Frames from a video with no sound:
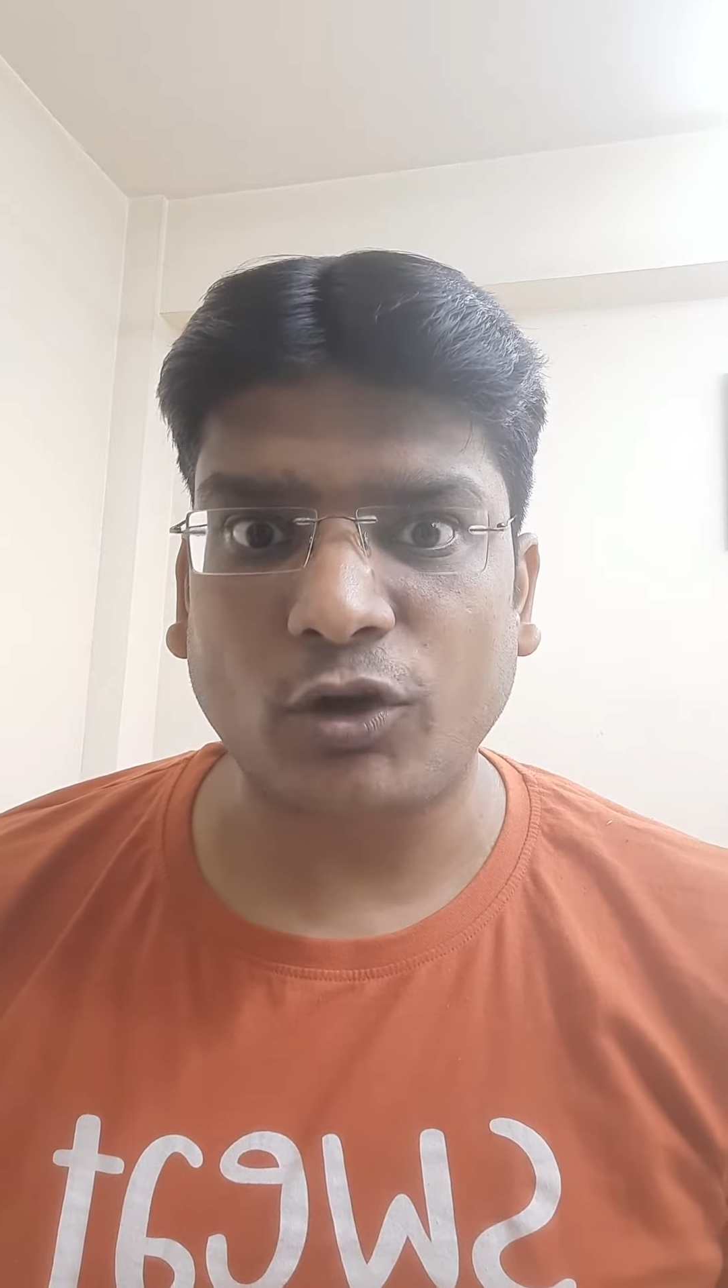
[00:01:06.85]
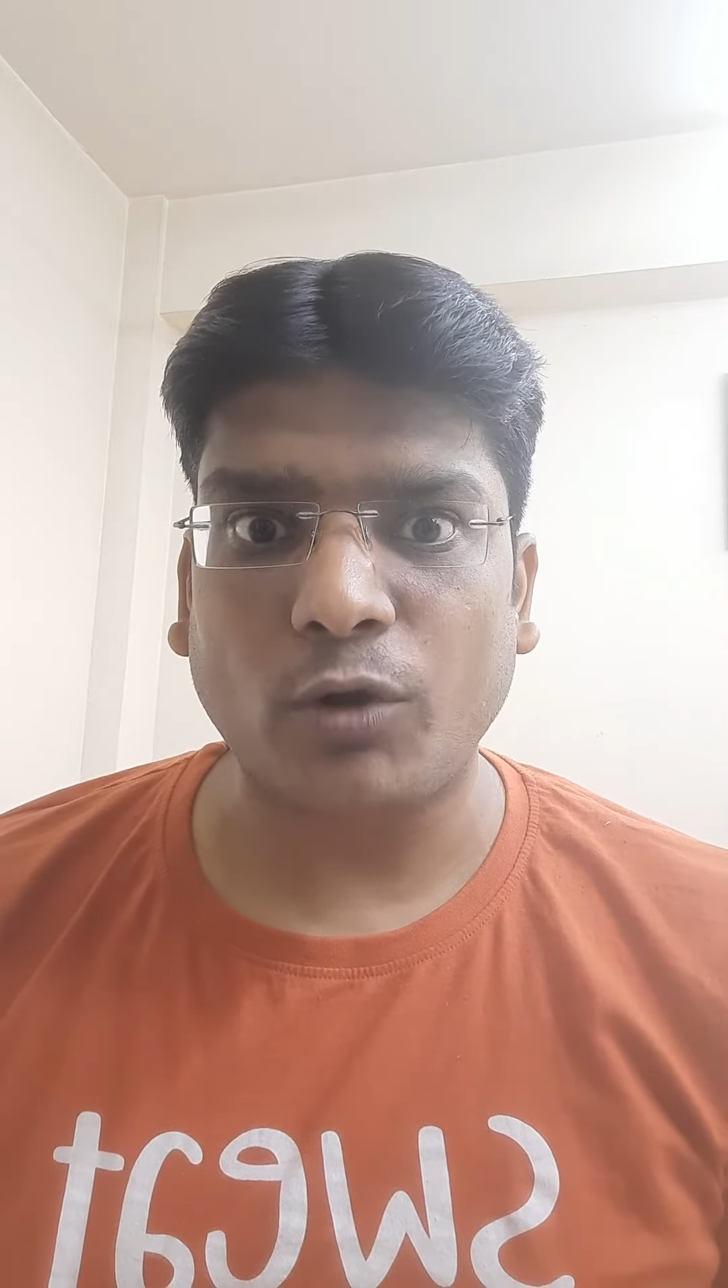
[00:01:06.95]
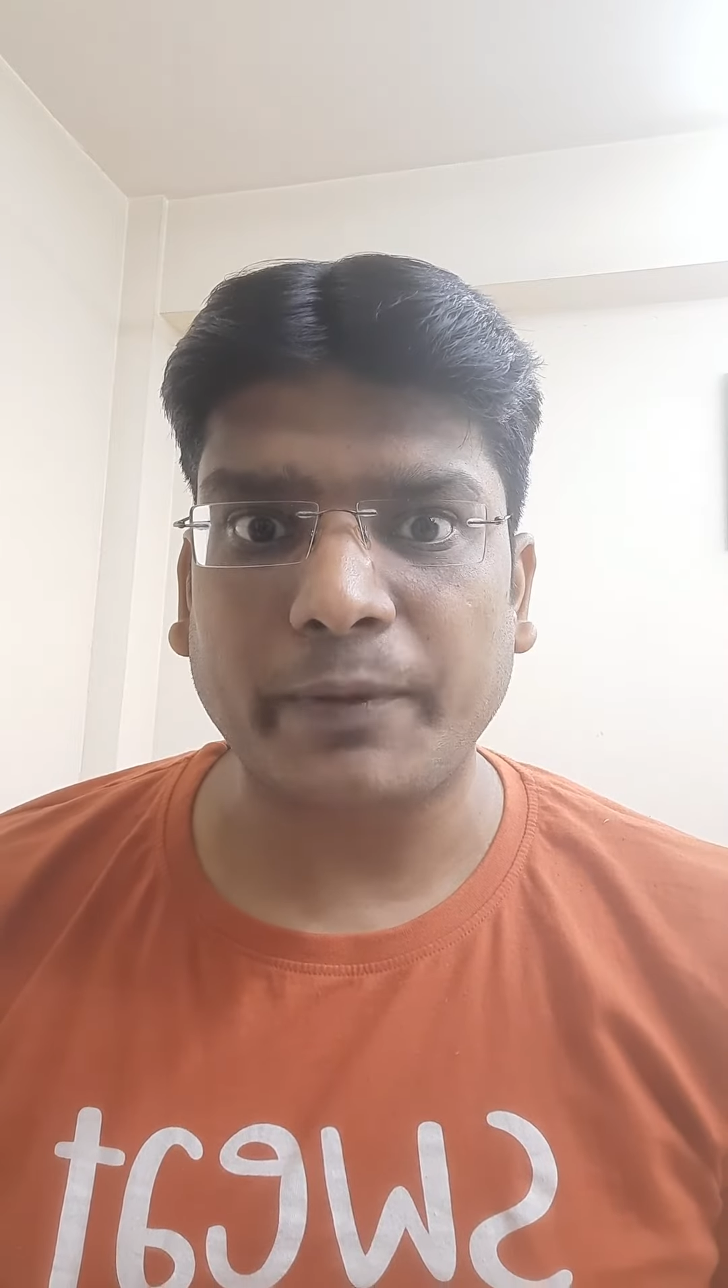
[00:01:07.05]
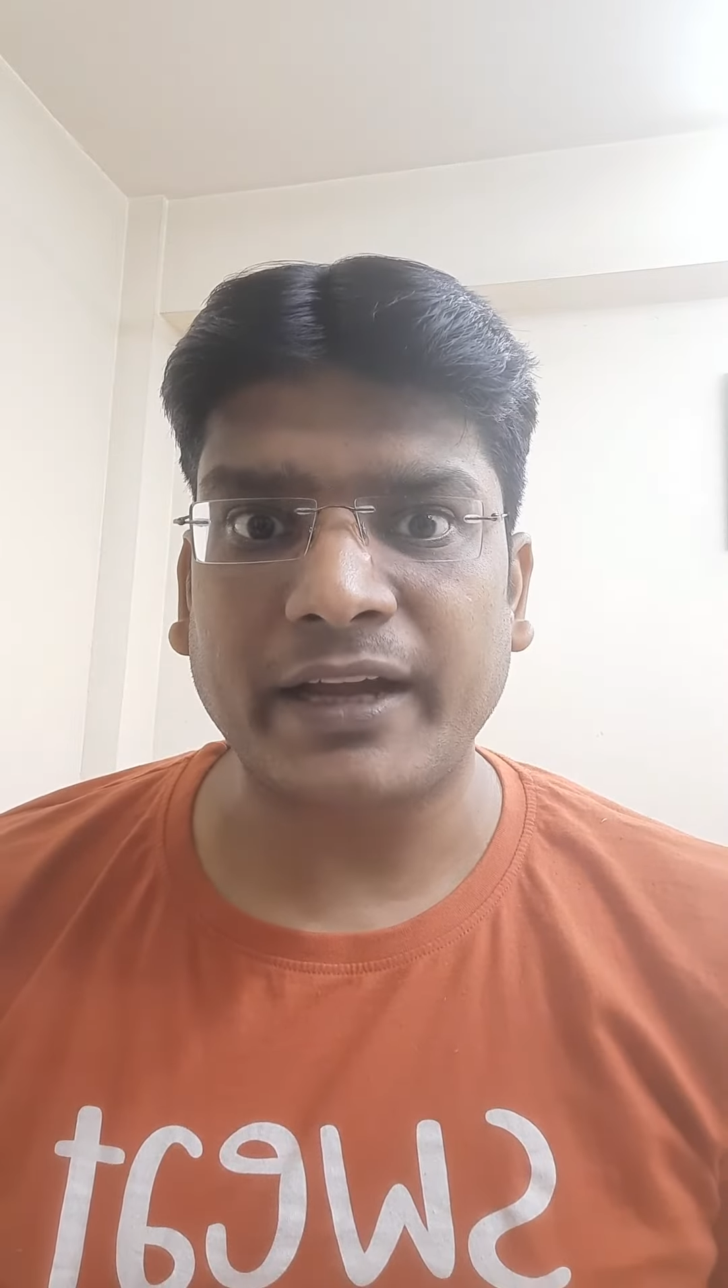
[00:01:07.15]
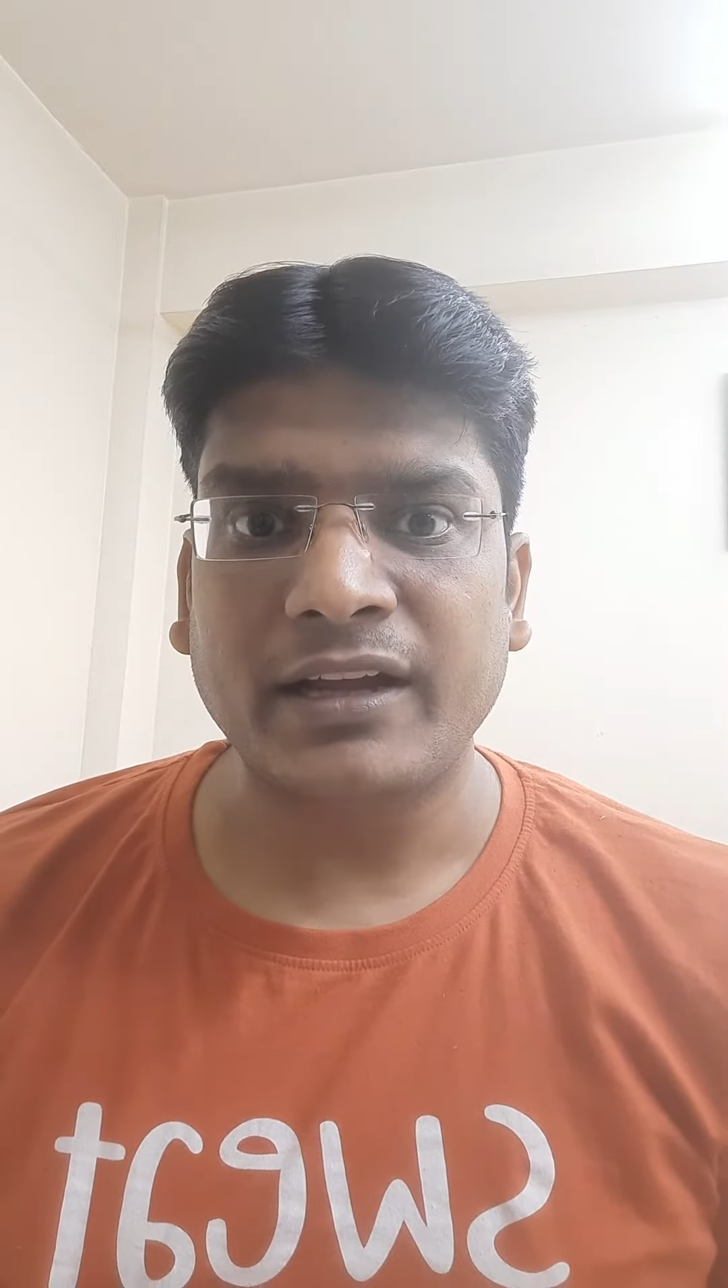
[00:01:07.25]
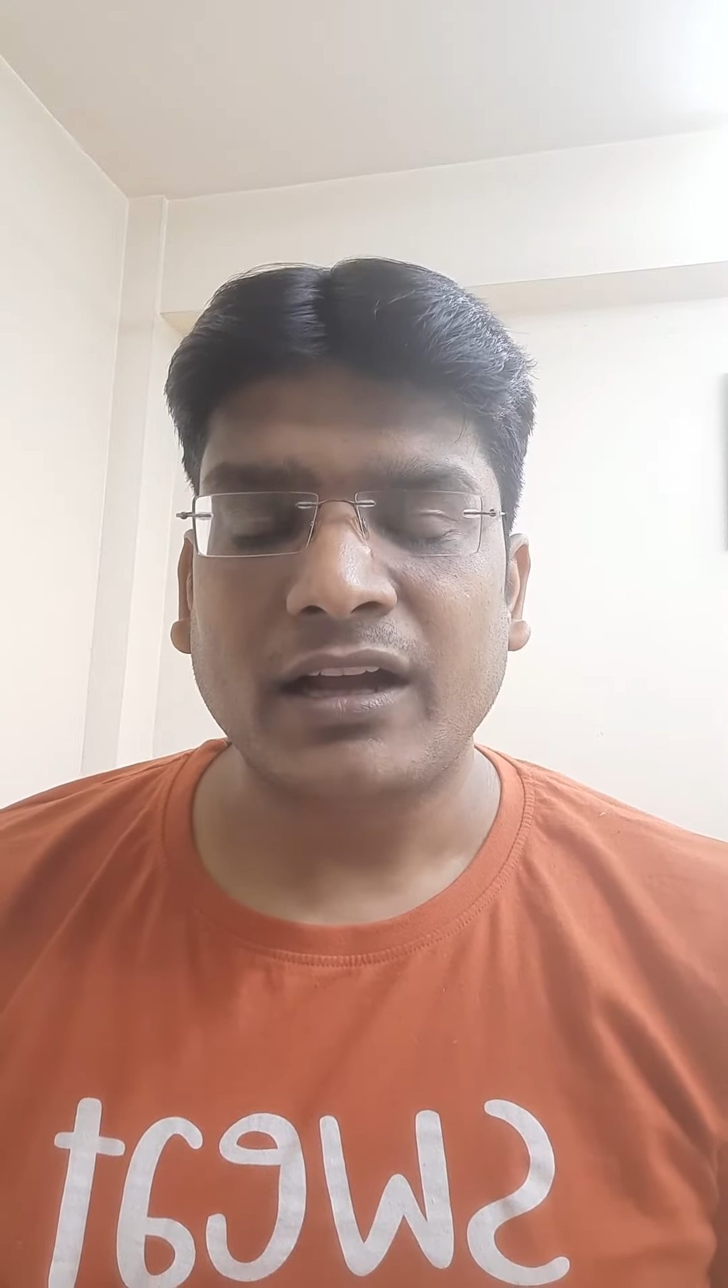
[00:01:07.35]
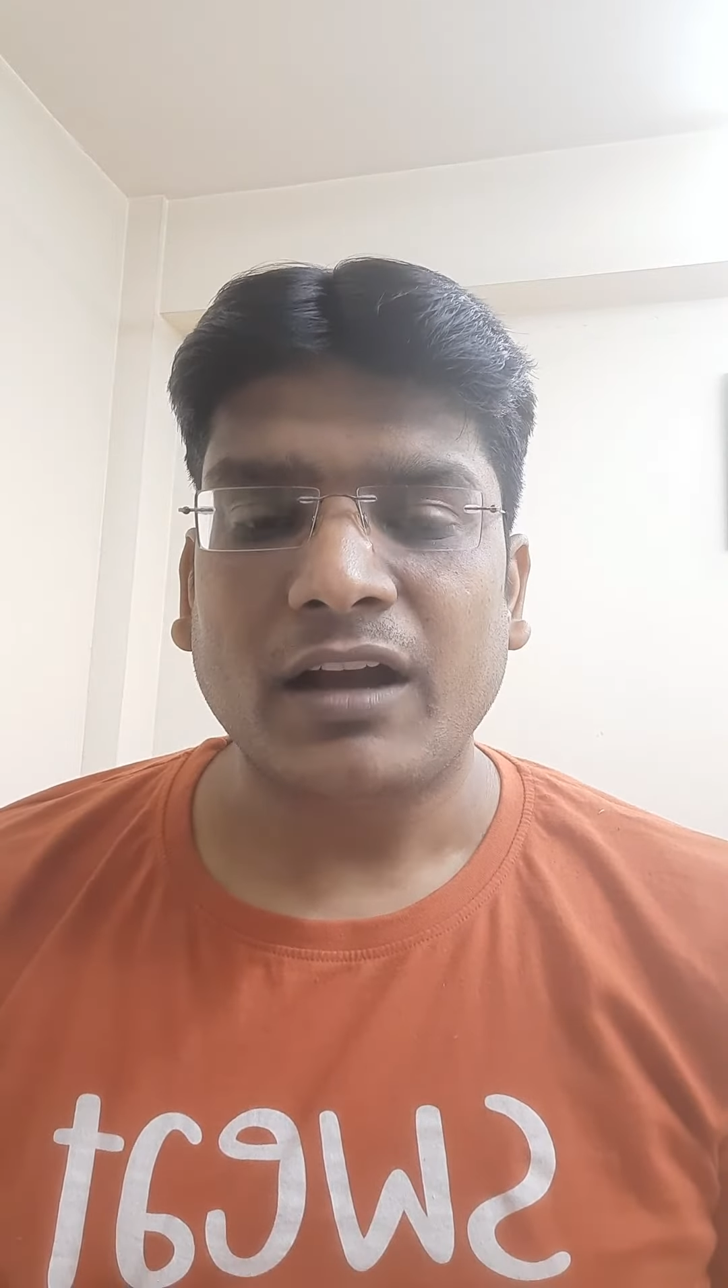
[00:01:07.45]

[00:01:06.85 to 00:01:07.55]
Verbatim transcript: क्रॉप है